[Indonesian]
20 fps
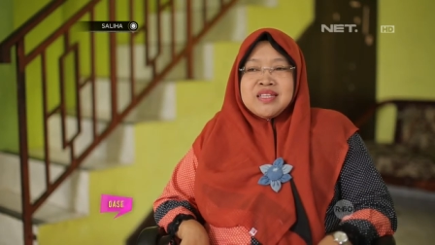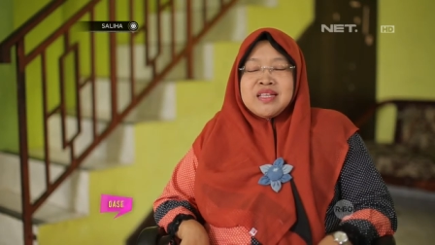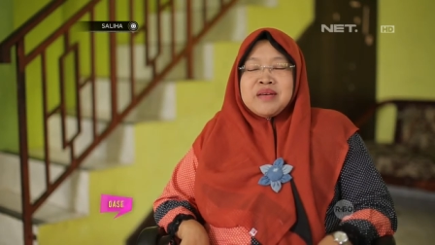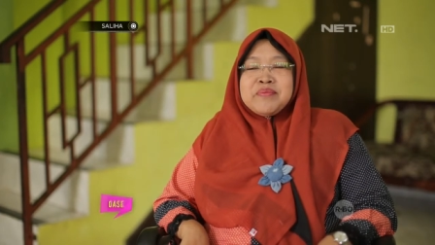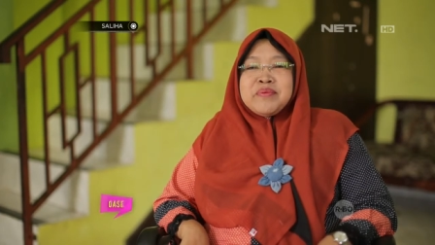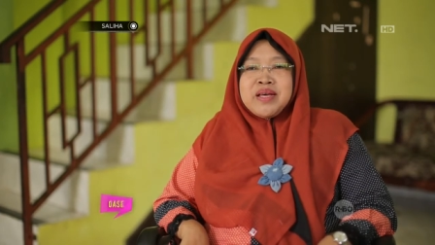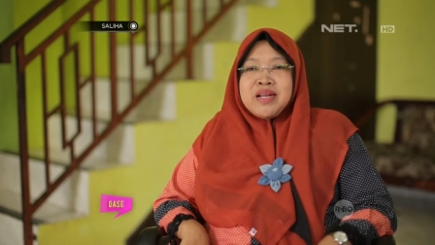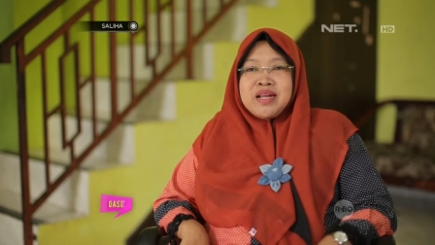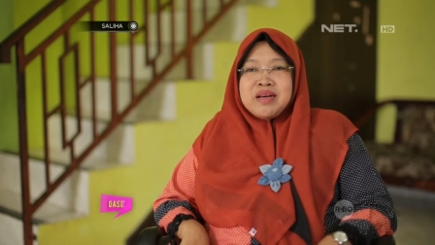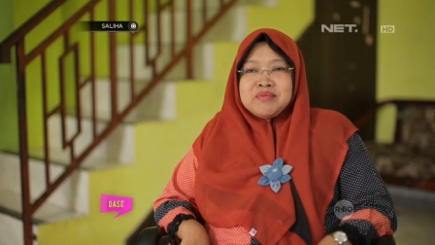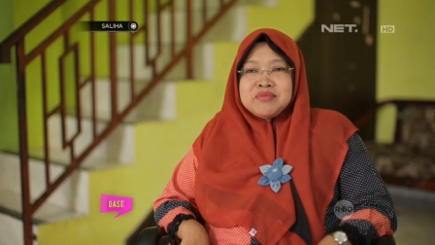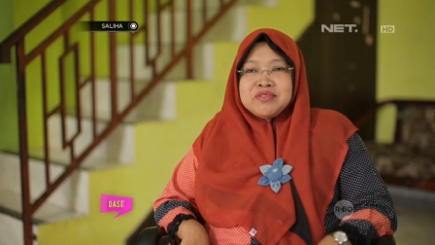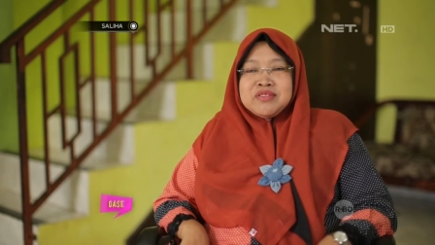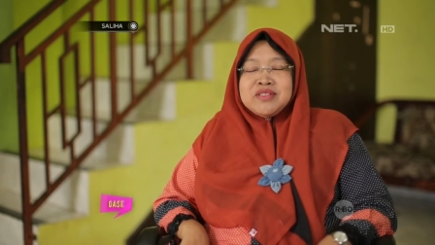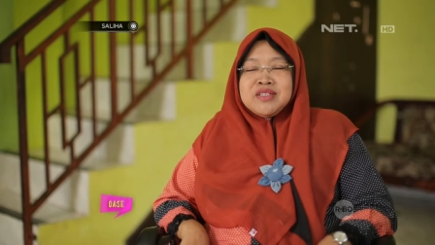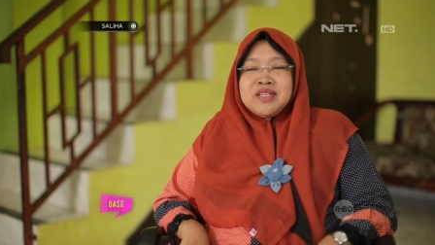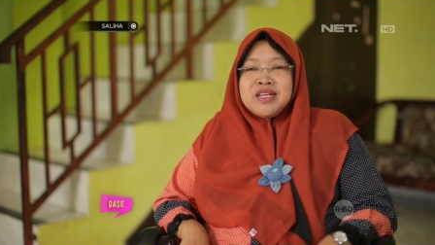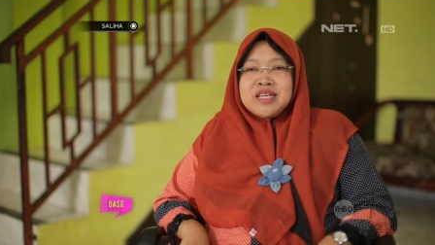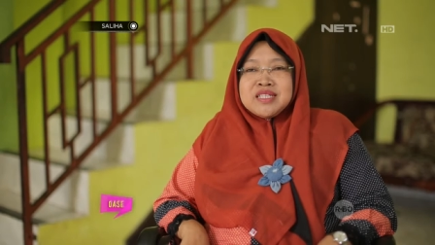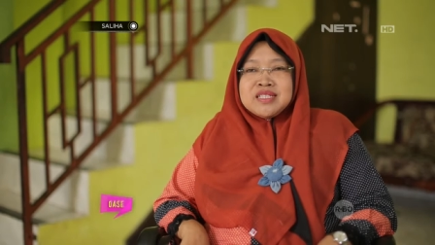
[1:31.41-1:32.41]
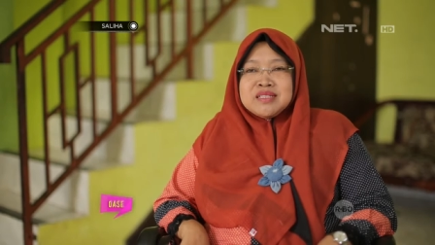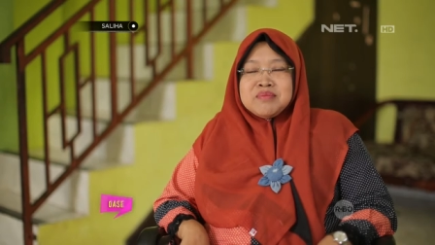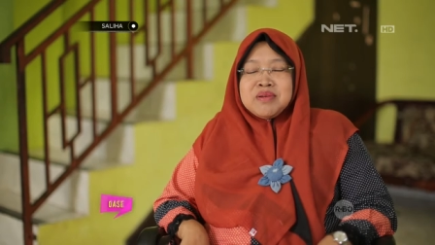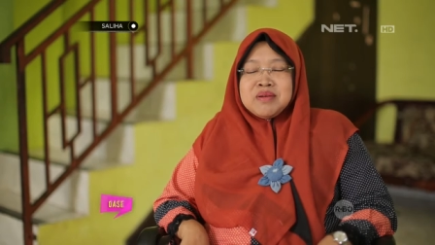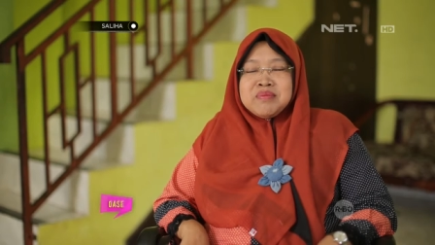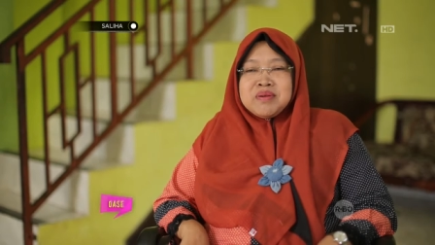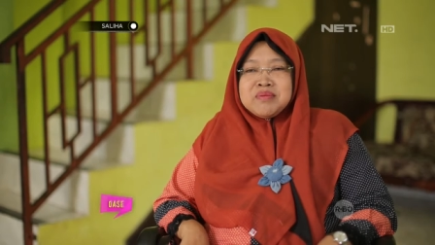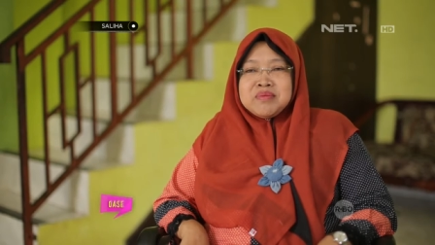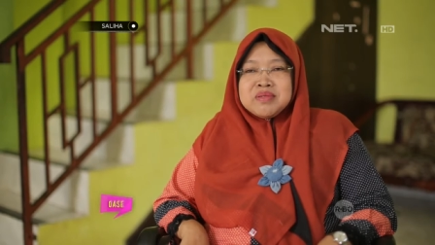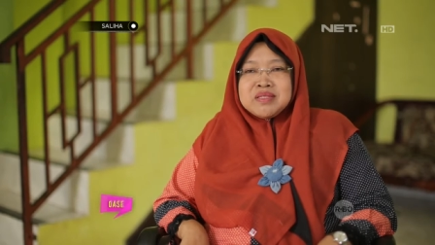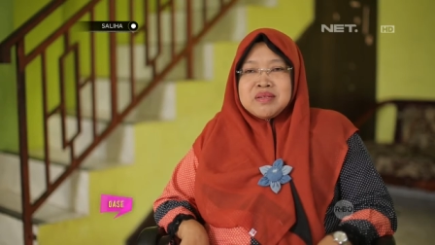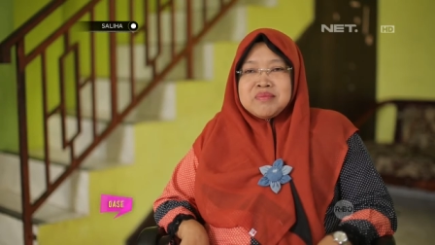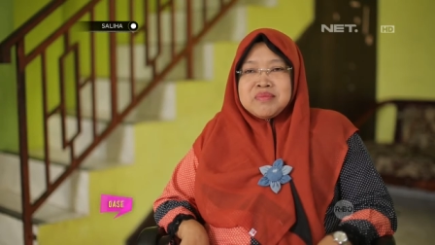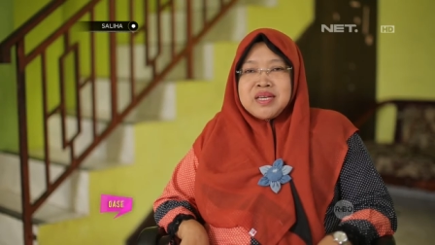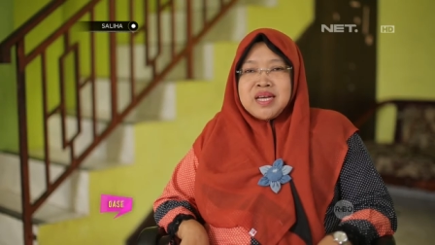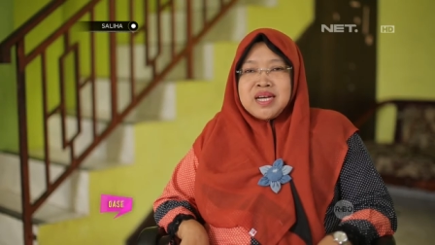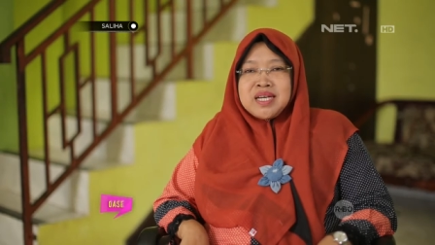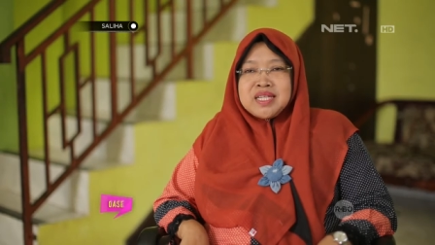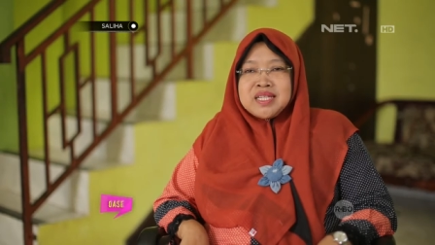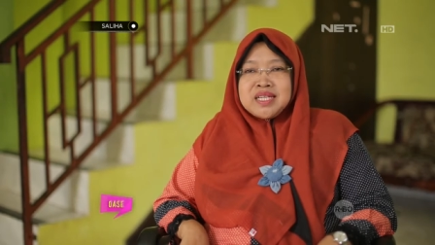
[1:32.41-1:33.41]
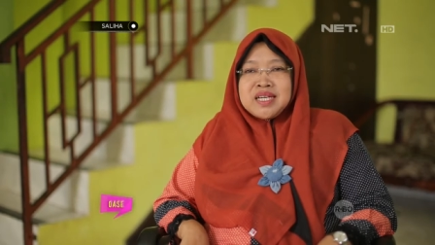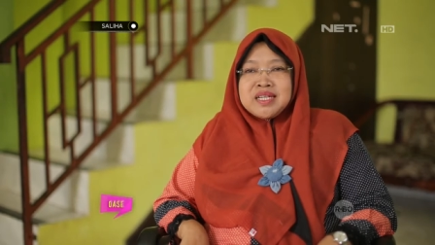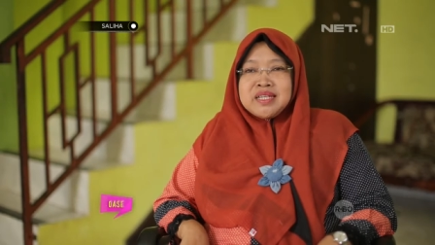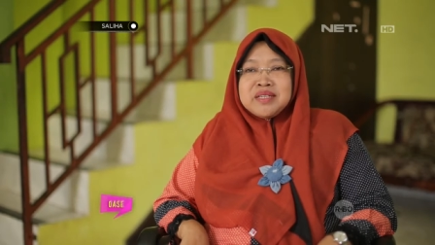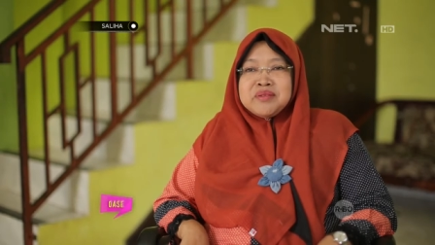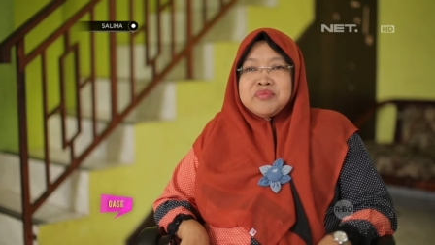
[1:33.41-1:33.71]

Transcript: tapi alhamdulillah sih Bapak bisa meyakinkan